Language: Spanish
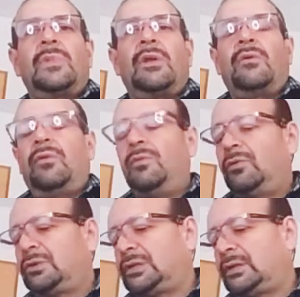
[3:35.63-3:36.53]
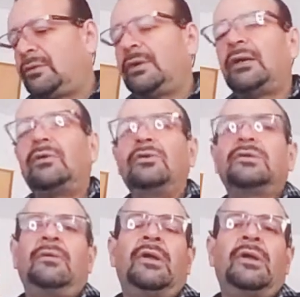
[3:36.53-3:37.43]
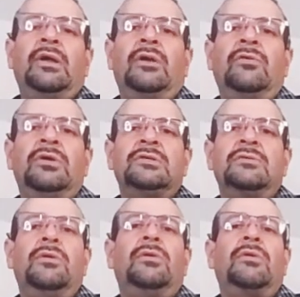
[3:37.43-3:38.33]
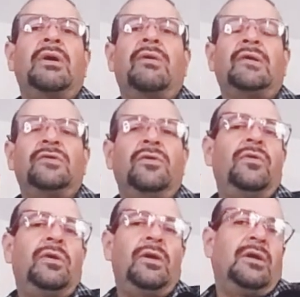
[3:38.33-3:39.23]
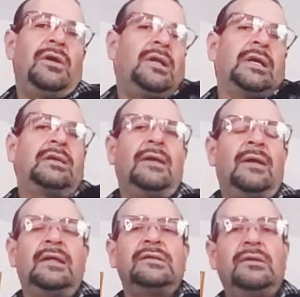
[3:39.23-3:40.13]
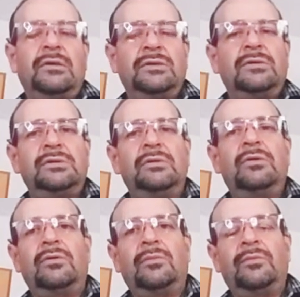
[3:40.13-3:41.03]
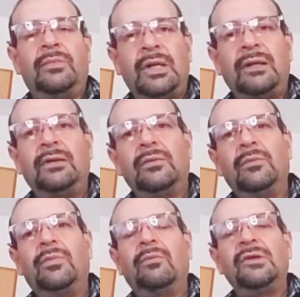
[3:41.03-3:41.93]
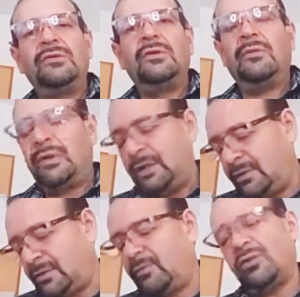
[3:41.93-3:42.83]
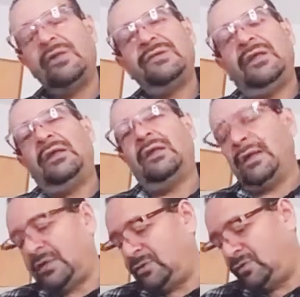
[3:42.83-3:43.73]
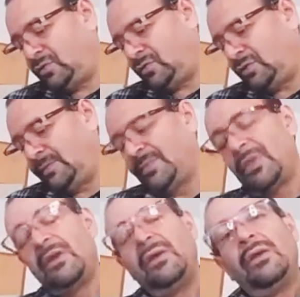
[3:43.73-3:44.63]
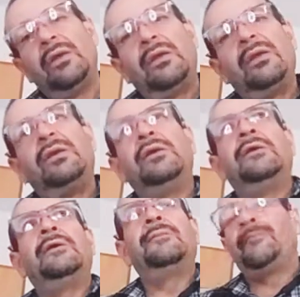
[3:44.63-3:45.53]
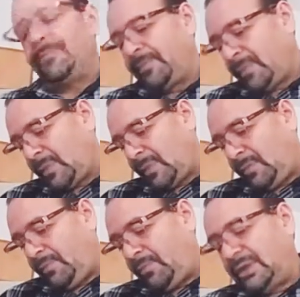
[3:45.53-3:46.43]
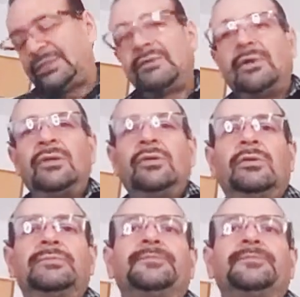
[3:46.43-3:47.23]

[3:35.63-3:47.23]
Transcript: ¿Cómo cuesta trabajo saber que no es solo una oración la que te da la salvación, sino el verdadero compromiso y el verdadero amor de seguir a Jesús? Y pues cuando